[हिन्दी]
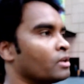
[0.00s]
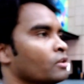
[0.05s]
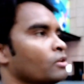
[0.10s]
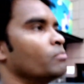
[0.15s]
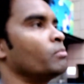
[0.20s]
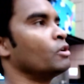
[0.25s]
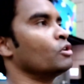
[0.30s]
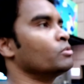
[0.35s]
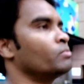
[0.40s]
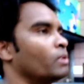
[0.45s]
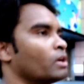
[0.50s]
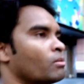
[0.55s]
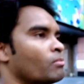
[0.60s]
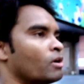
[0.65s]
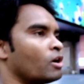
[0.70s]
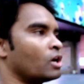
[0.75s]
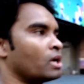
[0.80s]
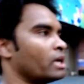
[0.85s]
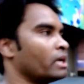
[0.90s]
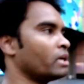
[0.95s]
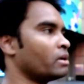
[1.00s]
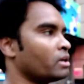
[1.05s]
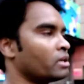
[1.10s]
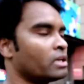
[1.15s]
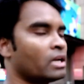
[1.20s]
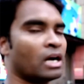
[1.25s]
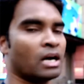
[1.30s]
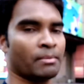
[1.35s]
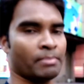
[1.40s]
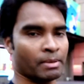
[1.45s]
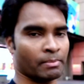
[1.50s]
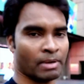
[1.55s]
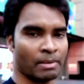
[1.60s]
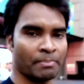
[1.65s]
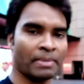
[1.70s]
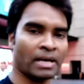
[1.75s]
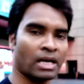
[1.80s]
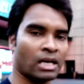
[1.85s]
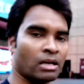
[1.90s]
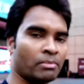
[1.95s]
तो बहुत बड़ा मॉल है यहाँ पे मैं
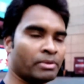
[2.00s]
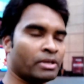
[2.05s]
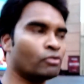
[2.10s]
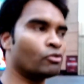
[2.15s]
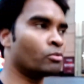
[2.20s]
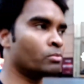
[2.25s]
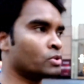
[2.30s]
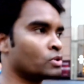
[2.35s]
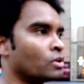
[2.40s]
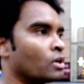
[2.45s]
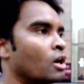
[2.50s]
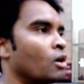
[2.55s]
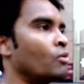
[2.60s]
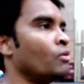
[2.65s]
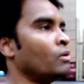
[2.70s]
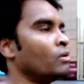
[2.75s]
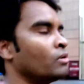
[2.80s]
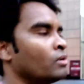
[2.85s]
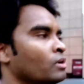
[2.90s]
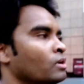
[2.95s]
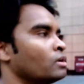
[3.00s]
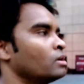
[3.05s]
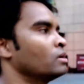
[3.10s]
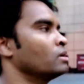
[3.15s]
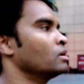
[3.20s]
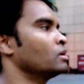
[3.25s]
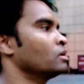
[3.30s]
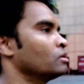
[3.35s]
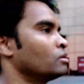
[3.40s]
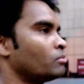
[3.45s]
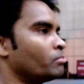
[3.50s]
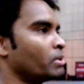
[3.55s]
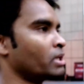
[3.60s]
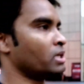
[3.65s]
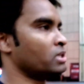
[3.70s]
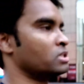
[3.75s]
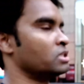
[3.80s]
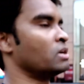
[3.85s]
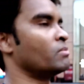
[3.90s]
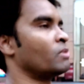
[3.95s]
पहले भी घूम चुका हूँ तो
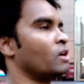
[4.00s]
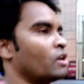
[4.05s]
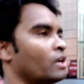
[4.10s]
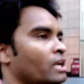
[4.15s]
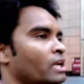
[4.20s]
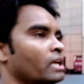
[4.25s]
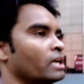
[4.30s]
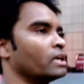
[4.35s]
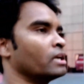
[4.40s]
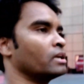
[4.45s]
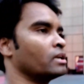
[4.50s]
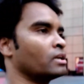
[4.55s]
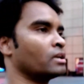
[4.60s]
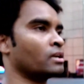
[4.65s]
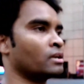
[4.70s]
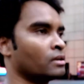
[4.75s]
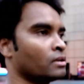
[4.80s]
बड़ा अच्छा मॉल है लेकिन